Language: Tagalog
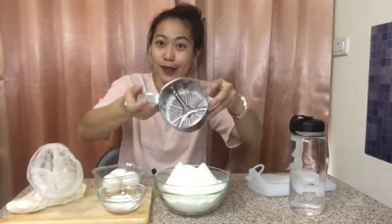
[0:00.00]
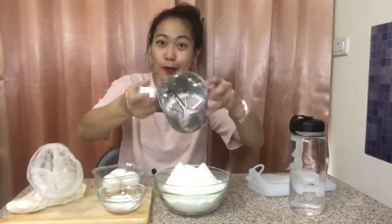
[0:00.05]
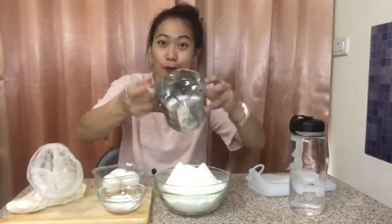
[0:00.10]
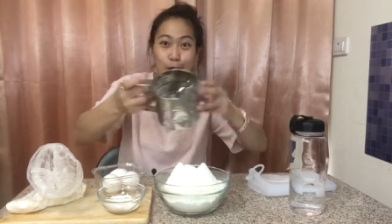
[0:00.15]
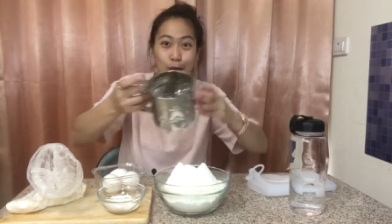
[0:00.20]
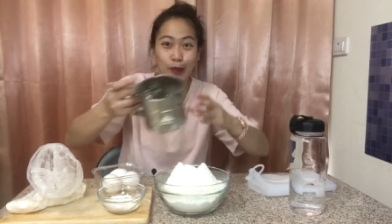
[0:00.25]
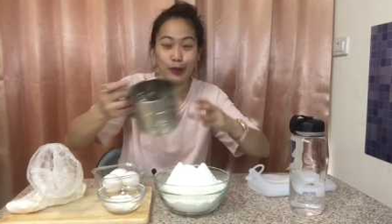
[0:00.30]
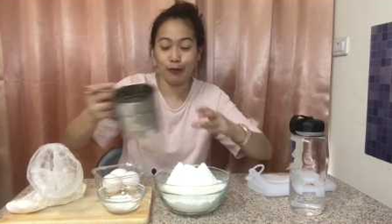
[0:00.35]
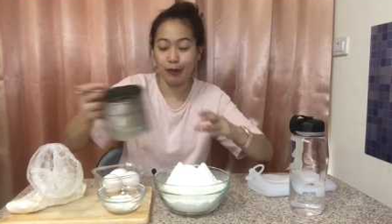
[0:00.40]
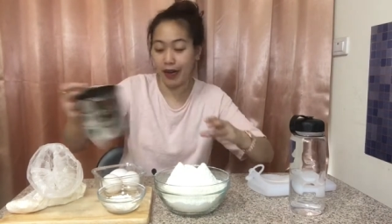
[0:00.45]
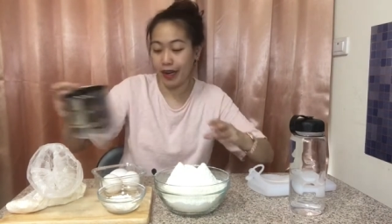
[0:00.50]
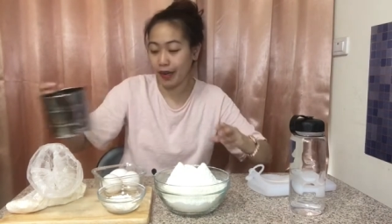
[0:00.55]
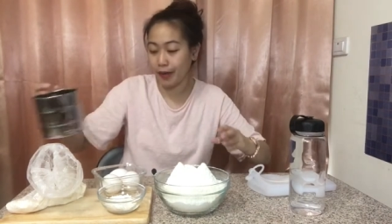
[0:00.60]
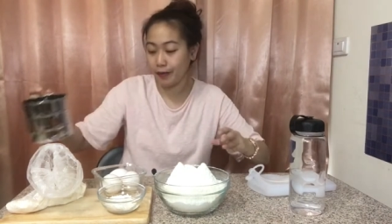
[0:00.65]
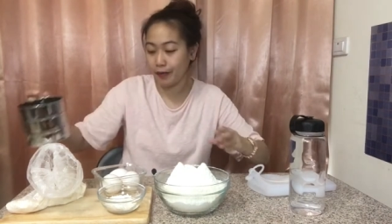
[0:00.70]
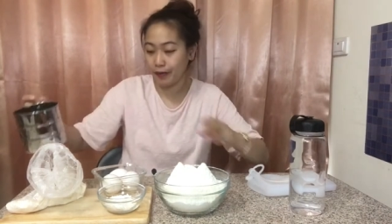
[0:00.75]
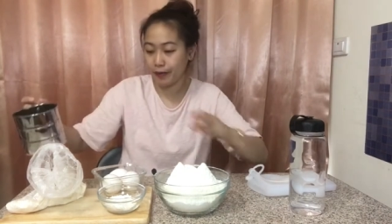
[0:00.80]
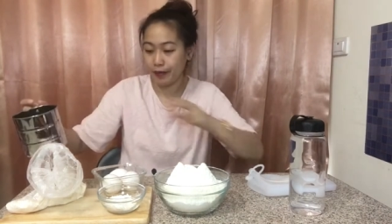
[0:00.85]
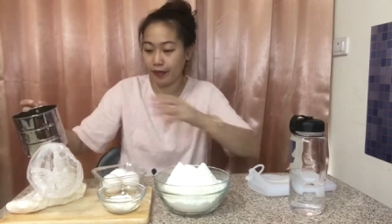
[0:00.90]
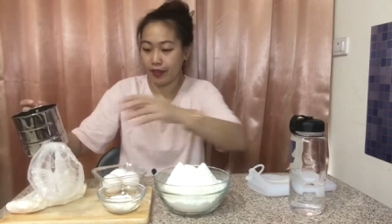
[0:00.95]
o, di ba?
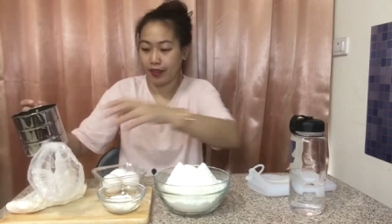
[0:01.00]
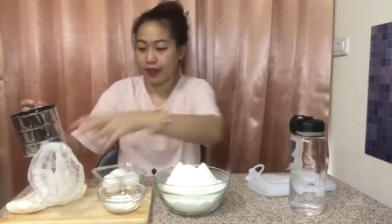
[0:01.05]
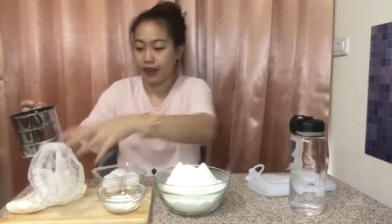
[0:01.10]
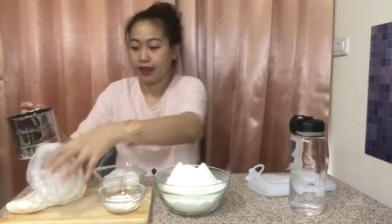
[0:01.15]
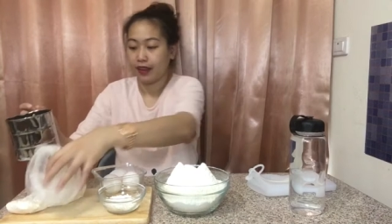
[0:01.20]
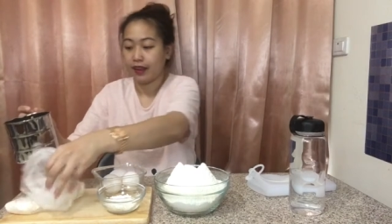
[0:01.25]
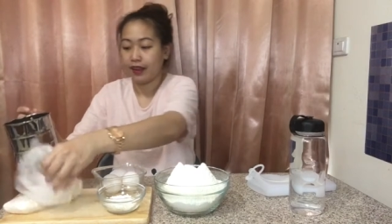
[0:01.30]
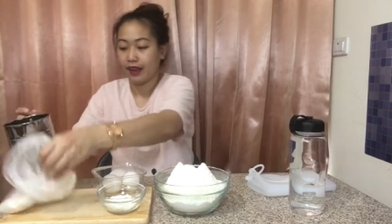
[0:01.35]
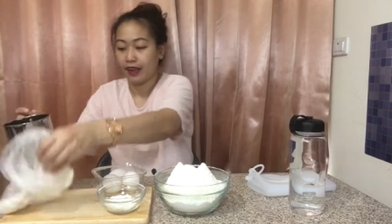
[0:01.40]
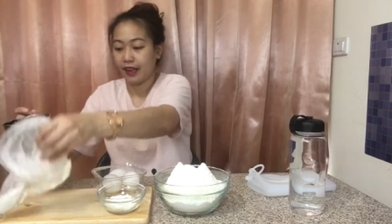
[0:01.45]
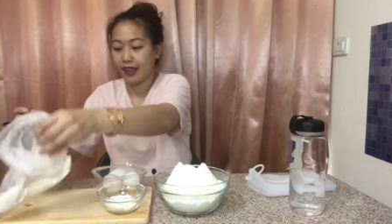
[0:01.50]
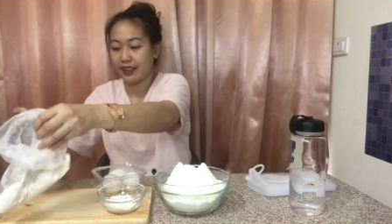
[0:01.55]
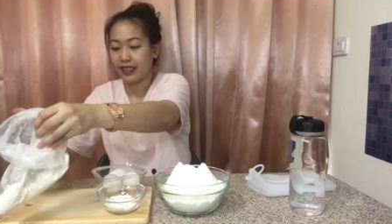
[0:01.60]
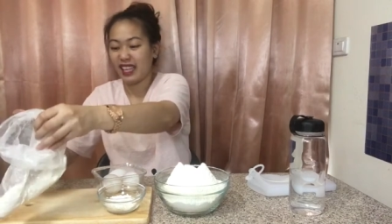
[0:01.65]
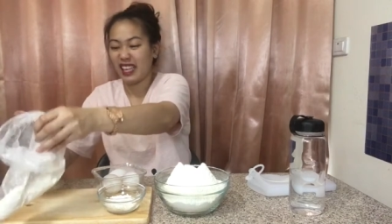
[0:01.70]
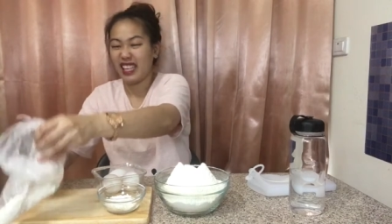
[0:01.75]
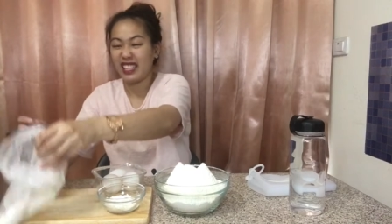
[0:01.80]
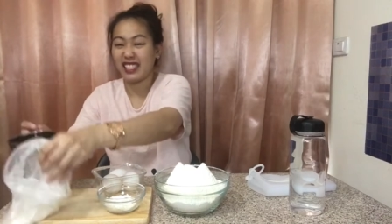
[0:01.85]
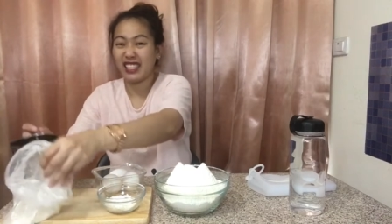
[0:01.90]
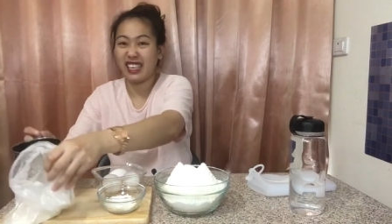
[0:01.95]
Ang
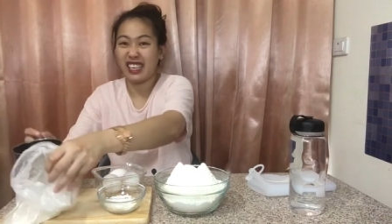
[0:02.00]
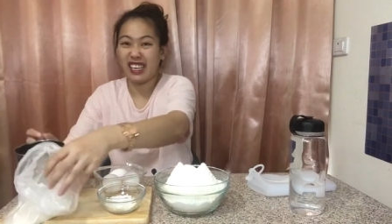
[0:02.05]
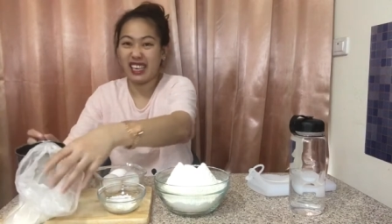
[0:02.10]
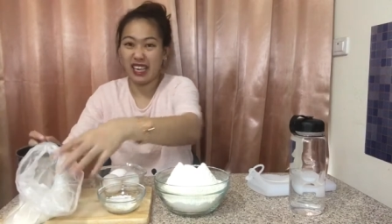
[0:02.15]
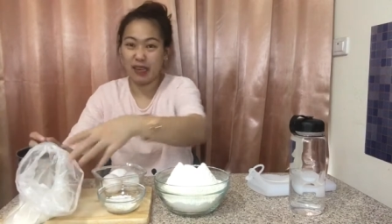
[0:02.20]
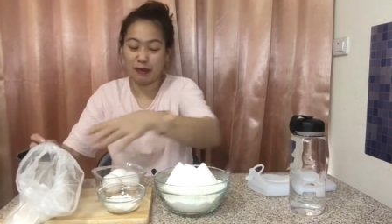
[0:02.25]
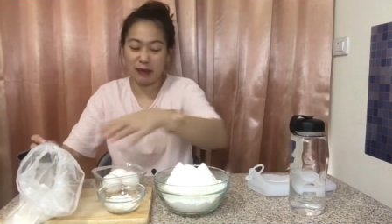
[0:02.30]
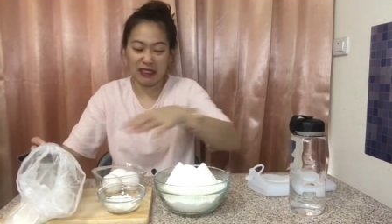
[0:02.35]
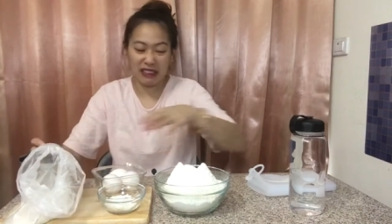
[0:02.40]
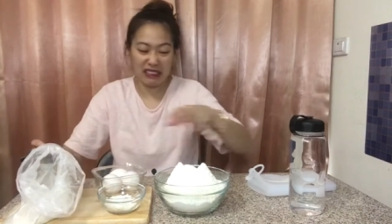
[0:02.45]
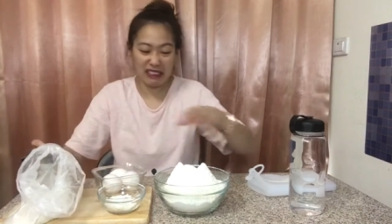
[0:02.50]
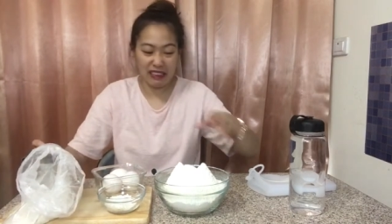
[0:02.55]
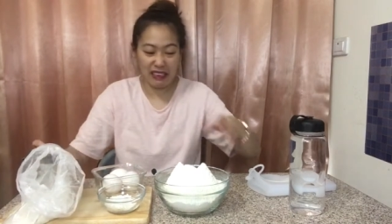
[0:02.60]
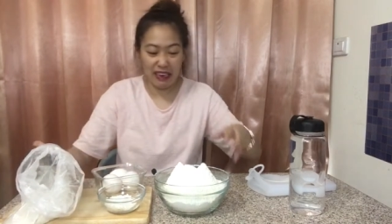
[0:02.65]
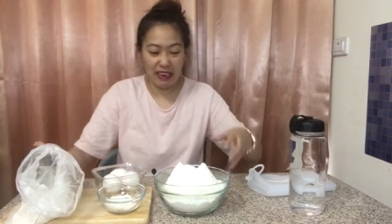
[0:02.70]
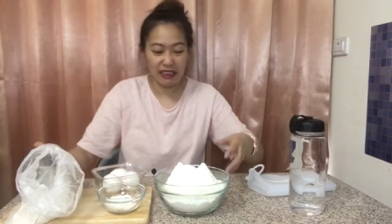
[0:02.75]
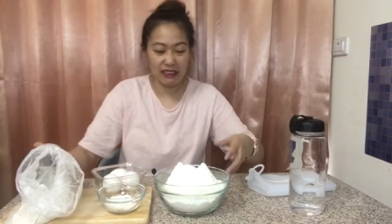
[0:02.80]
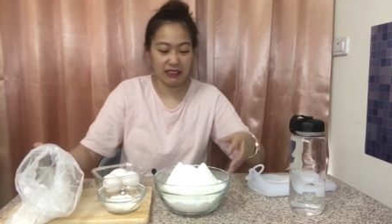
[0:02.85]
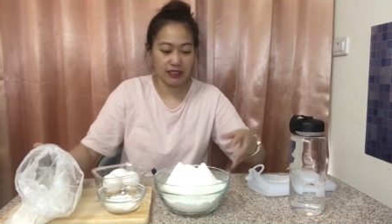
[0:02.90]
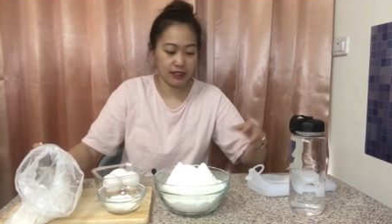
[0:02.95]
dali niya lang gamitin,
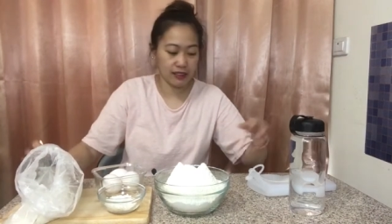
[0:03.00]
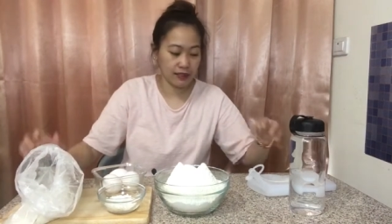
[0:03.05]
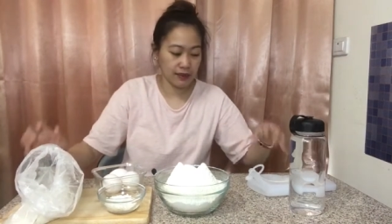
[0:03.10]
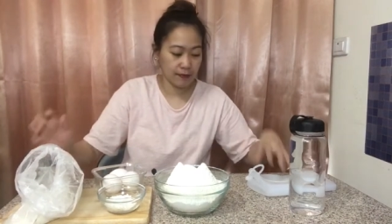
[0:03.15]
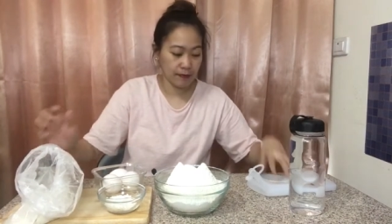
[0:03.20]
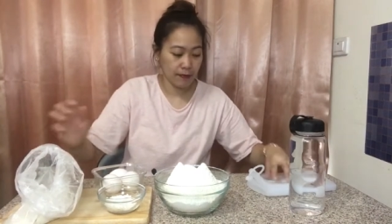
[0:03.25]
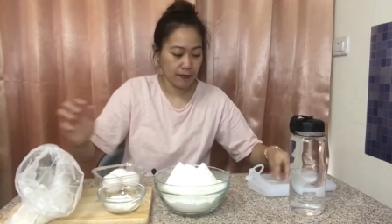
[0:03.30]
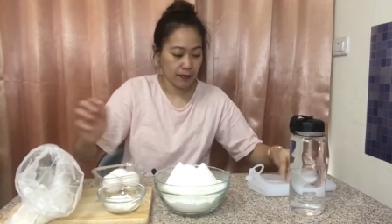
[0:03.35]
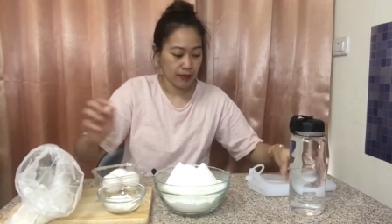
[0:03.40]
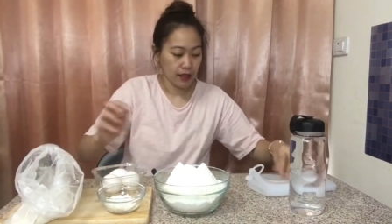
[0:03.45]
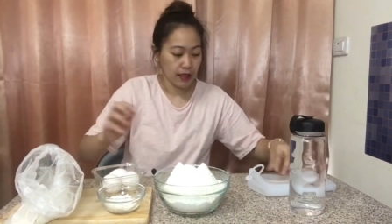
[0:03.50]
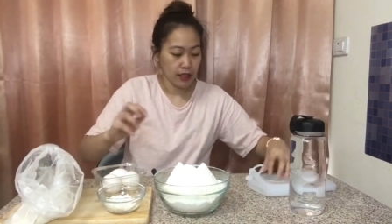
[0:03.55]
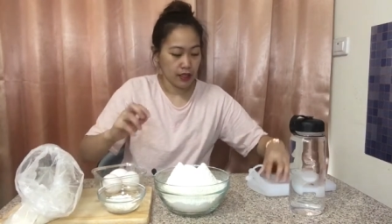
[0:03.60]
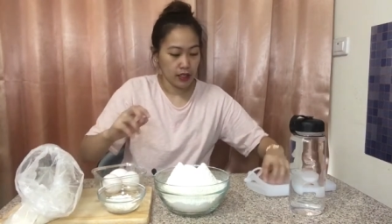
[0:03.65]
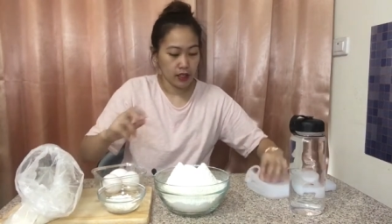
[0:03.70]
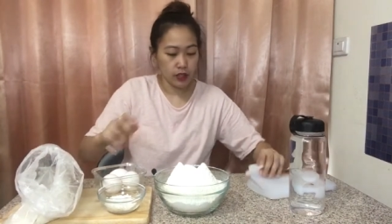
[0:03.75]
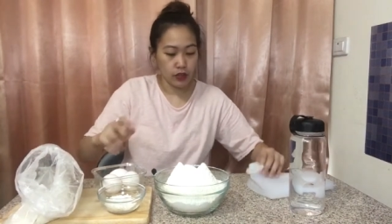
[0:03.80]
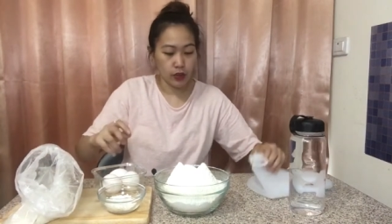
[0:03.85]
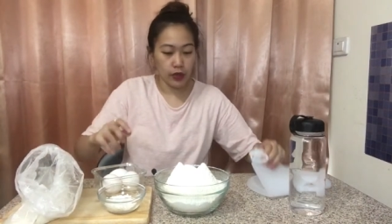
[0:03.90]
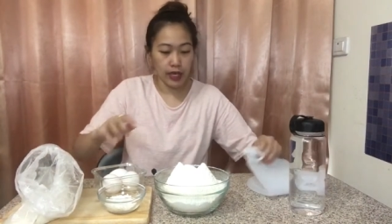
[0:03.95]
guys.
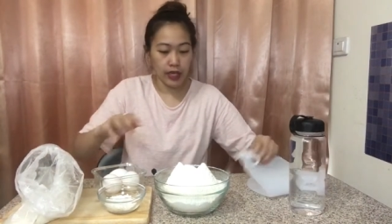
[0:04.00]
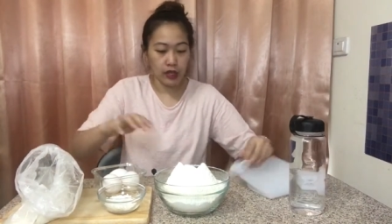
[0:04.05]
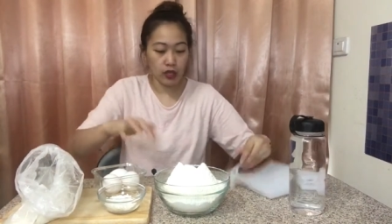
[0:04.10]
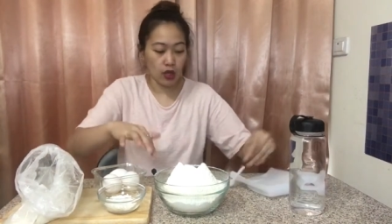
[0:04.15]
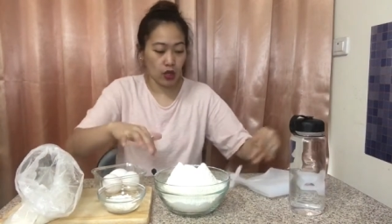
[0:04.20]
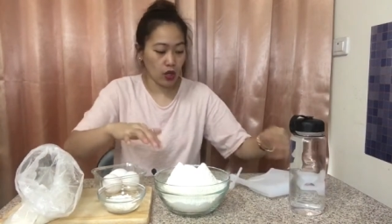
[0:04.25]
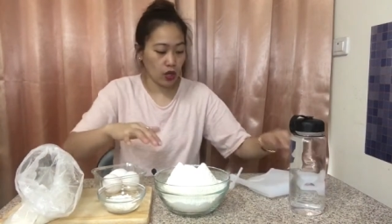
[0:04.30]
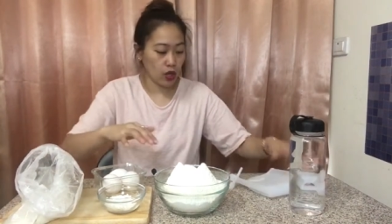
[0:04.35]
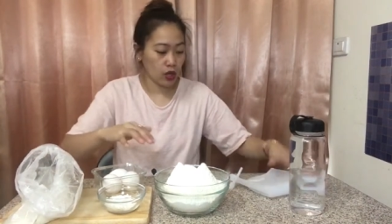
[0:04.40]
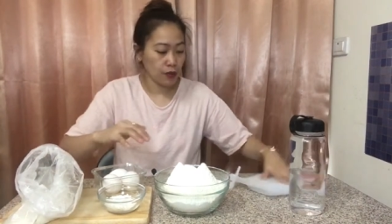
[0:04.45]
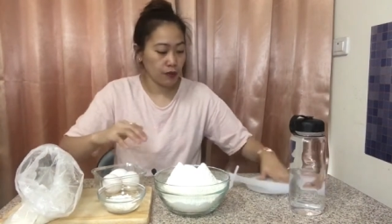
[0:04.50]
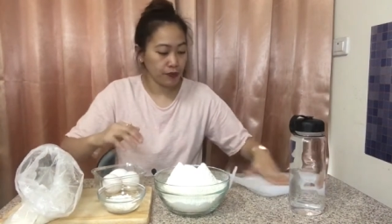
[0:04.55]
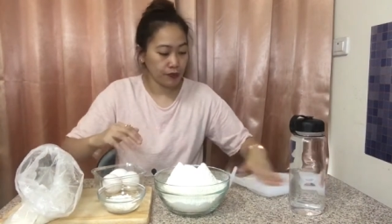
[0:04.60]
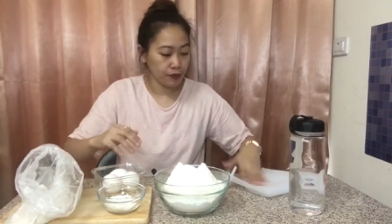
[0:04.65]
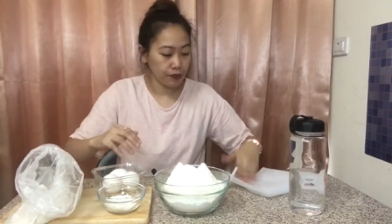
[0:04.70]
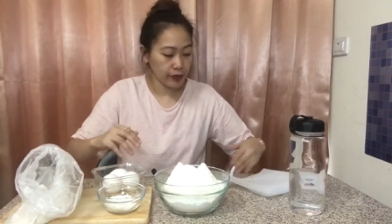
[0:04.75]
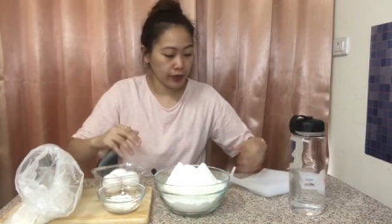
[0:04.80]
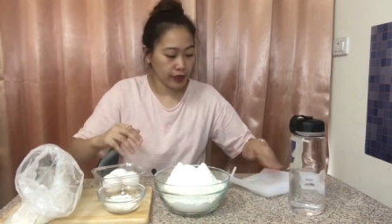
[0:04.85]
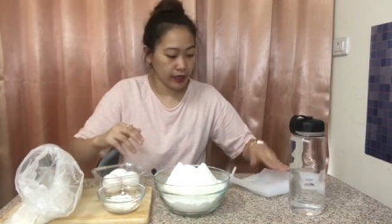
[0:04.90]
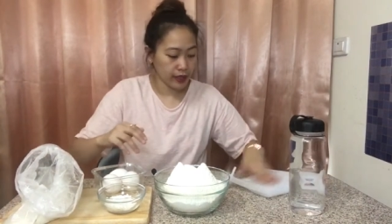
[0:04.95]
So, ito,
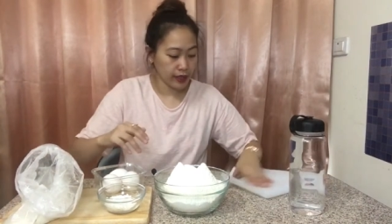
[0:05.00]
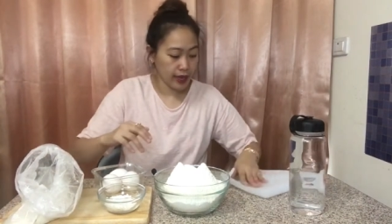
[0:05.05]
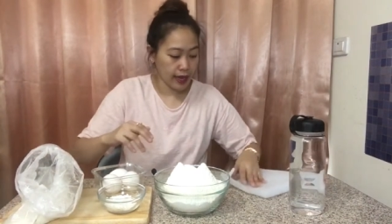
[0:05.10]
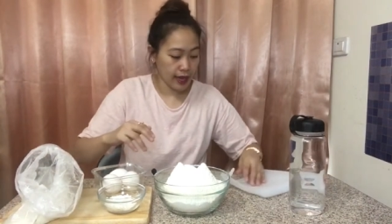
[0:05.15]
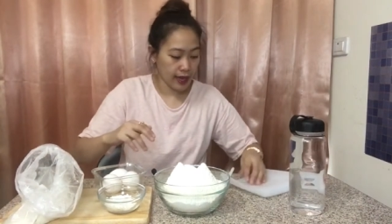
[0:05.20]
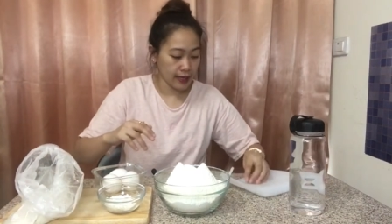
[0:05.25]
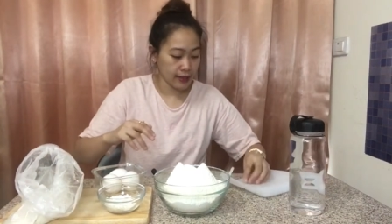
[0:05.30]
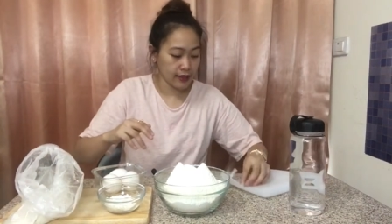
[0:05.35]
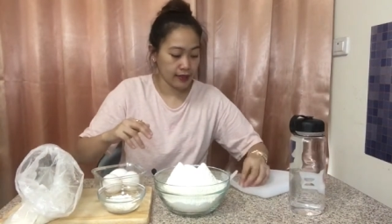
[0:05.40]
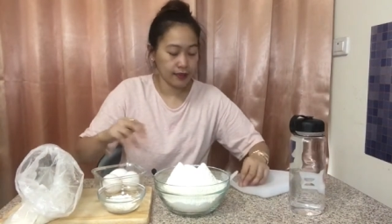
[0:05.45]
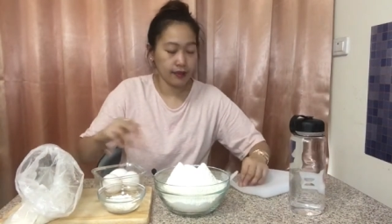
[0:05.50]
yan.